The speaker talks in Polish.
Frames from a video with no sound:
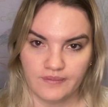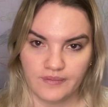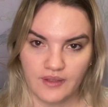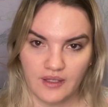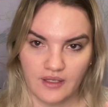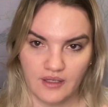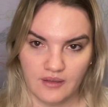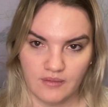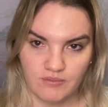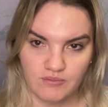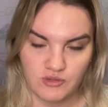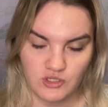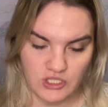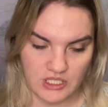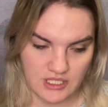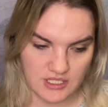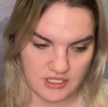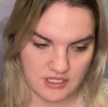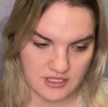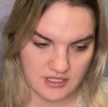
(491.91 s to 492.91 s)
e,
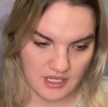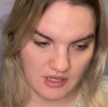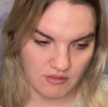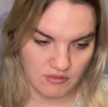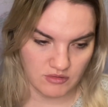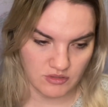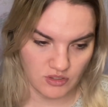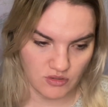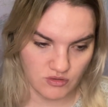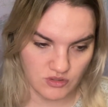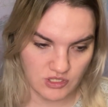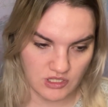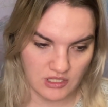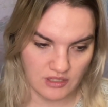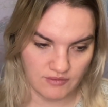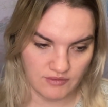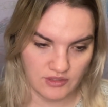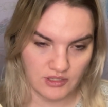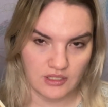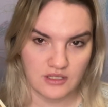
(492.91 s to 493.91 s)
przez całą książkę,
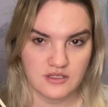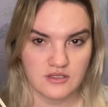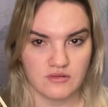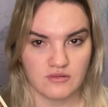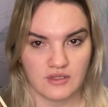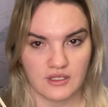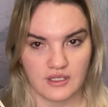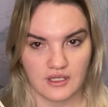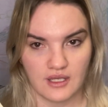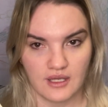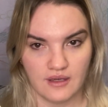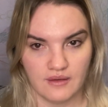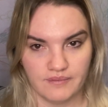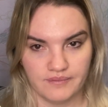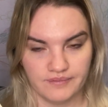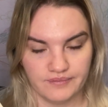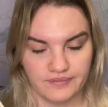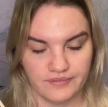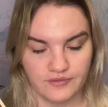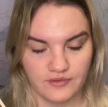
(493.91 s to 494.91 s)
nawet jak są takie
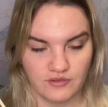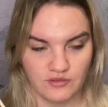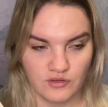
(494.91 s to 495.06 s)
mm,